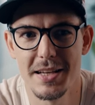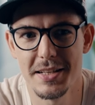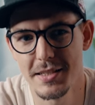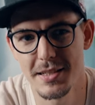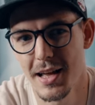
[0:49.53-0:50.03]

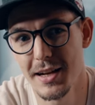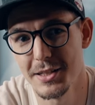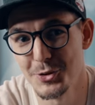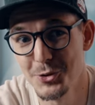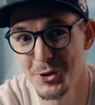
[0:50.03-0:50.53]
ist es
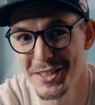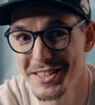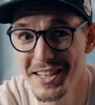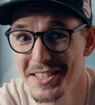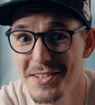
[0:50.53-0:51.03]
leider so,
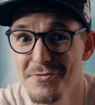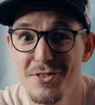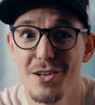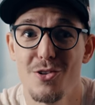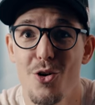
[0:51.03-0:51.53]
dass sehr, sehr
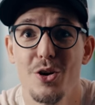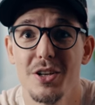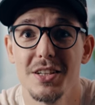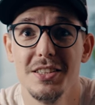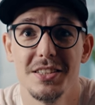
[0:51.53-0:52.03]
viele
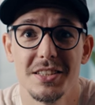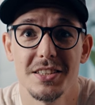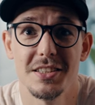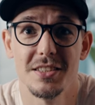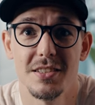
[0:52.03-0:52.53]
Leute
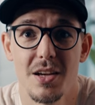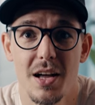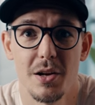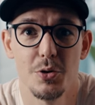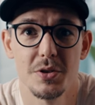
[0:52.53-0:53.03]

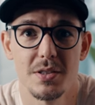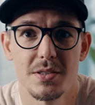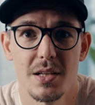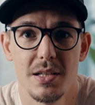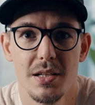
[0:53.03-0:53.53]
Analytics
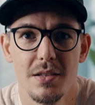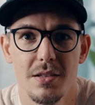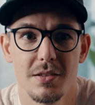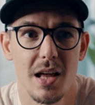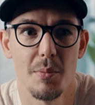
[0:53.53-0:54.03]

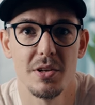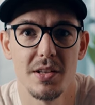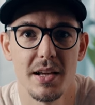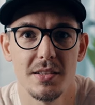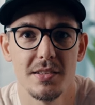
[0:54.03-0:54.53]
installieren,
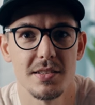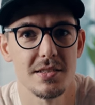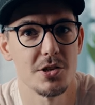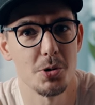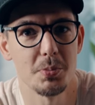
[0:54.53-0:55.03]
damit denken,
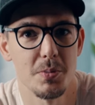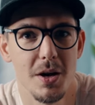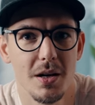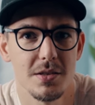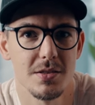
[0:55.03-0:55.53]
dass der Job
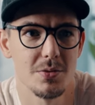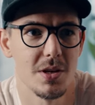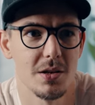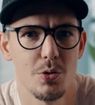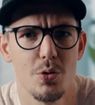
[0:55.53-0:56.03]
gemacht ist und
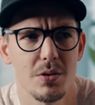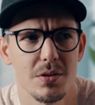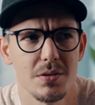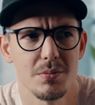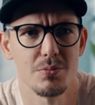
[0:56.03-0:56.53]
dann
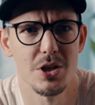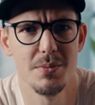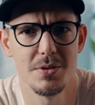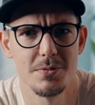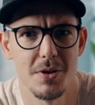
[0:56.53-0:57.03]
guckt im
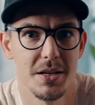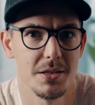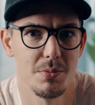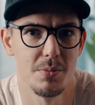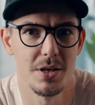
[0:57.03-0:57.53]
schlimmsten Fall
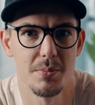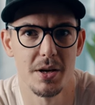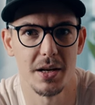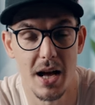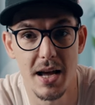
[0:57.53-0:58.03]
nicht mal mehr
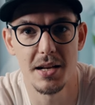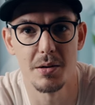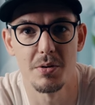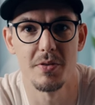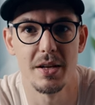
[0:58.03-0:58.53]
jemand rein,
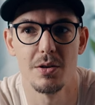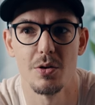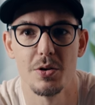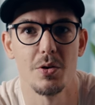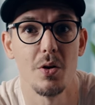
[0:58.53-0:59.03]
aber wenn die
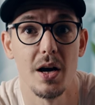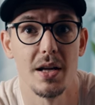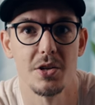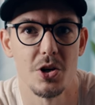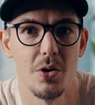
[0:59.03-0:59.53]
Leute noch
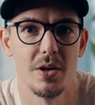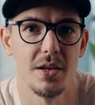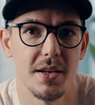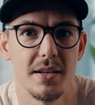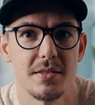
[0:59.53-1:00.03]
reinschauen,
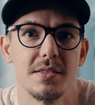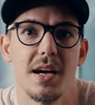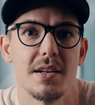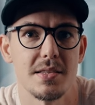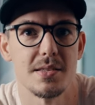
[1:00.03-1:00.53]
dann denken sie,
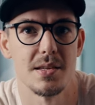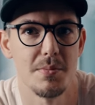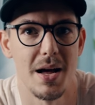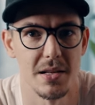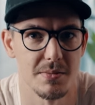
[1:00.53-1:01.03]
ja, das ist
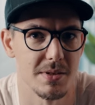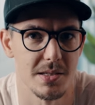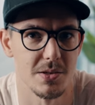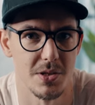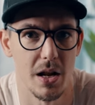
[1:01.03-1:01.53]
eben alles, was
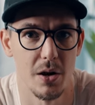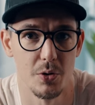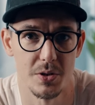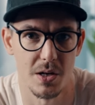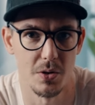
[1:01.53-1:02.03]
ich aus
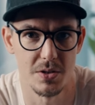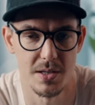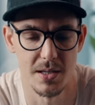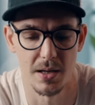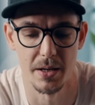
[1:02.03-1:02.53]
Analytics
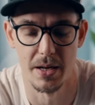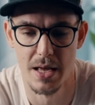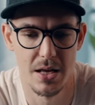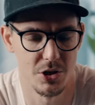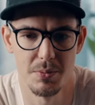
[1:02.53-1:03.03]
rausziehen kann.
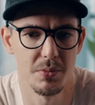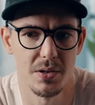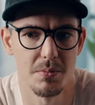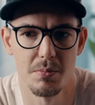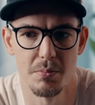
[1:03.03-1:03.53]
Stimmt
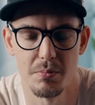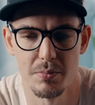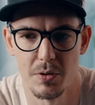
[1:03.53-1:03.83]
in